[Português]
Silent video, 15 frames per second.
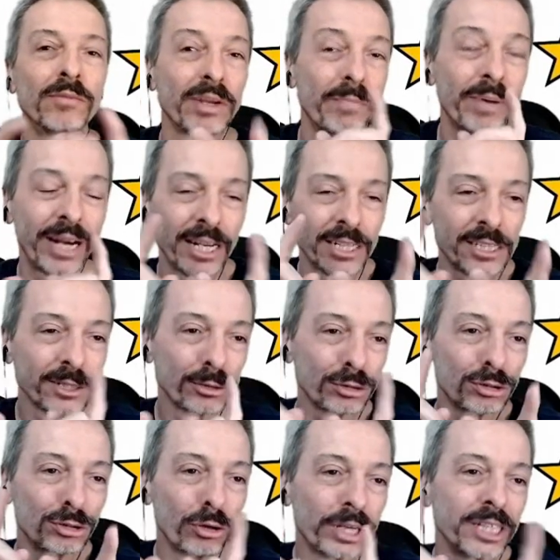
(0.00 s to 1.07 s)
que parece que os
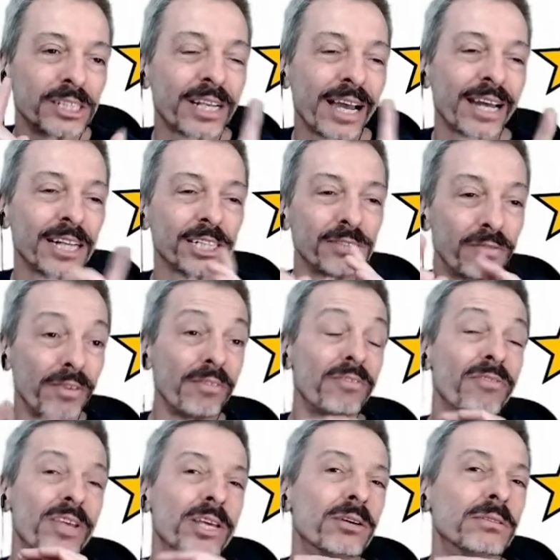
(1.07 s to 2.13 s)
dois caras
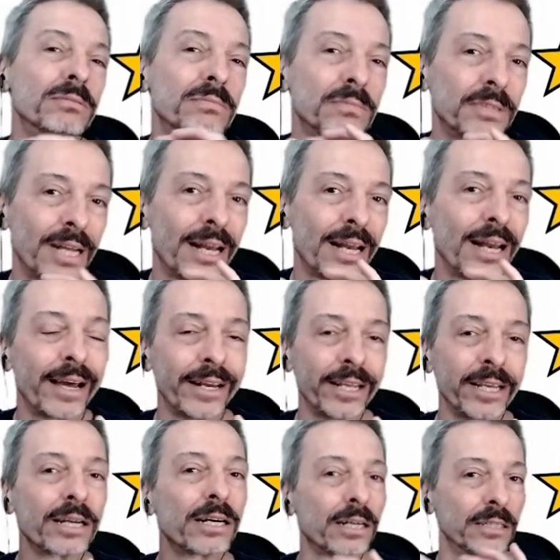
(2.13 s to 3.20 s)
viviam na
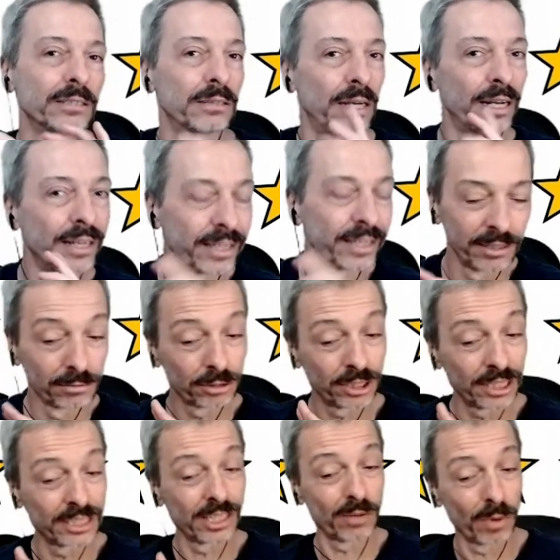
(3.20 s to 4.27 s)
larica. Ali, não
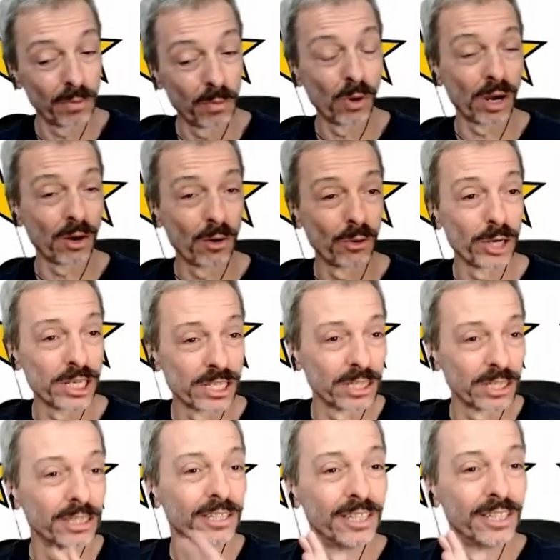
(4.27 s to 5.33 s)
sei se é uma boa
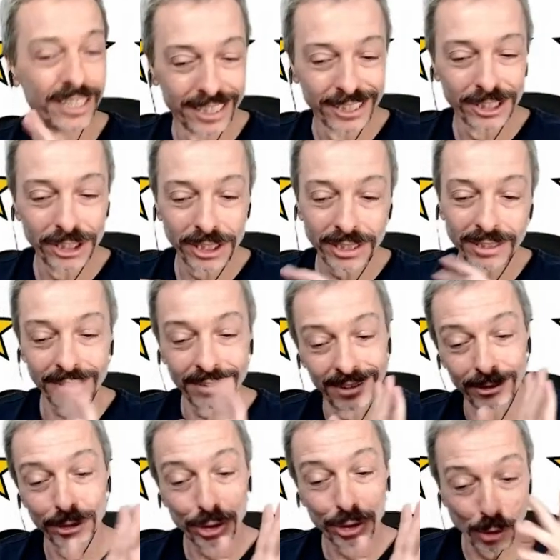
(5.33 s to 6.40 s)
coisa. De,
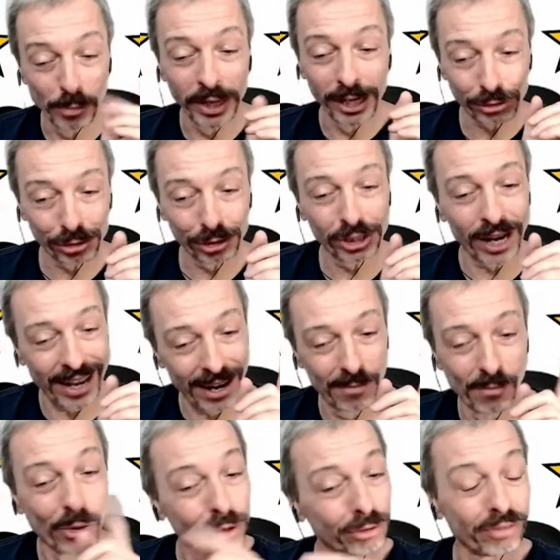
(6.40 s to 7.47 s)
eu descobri isso já era
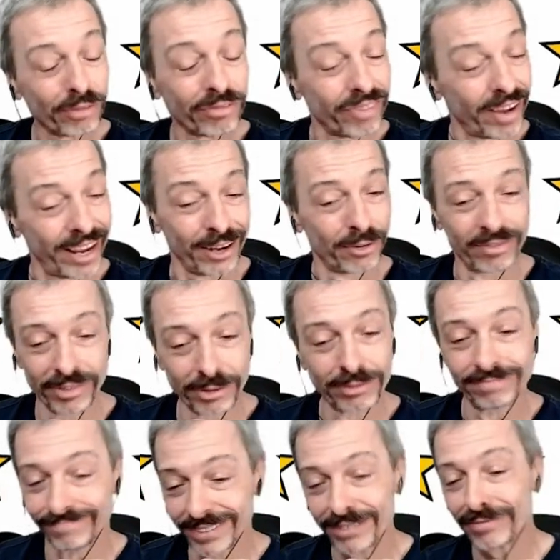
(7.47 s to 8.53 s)
muito velho, viu?
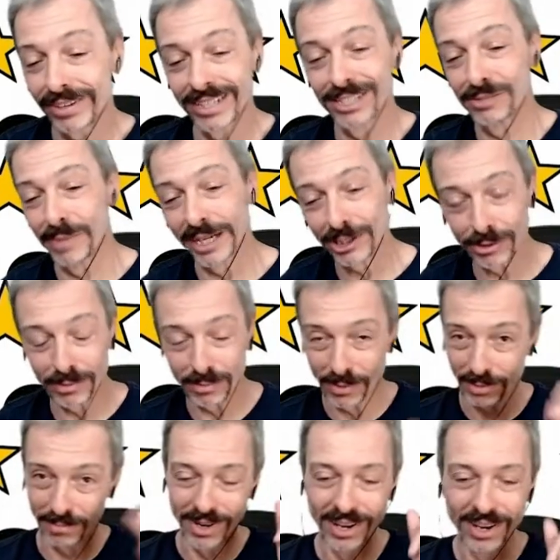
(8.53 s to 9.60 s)
Infelizmente, eu
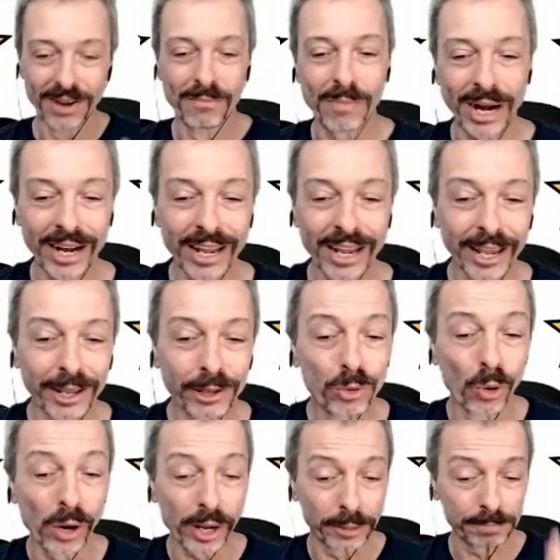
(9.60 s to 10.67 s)
marquei
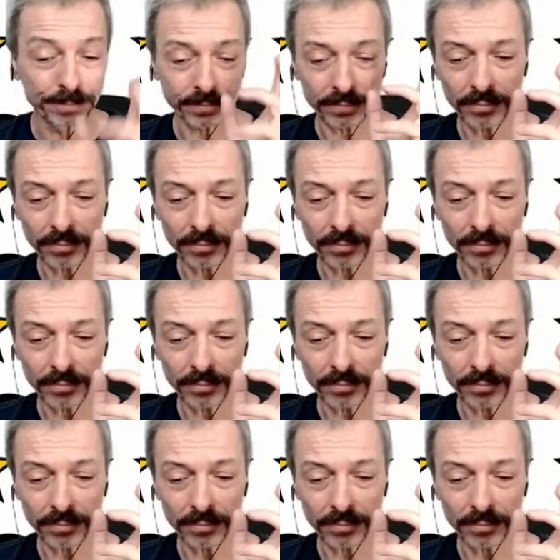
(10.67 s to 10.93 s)
toca.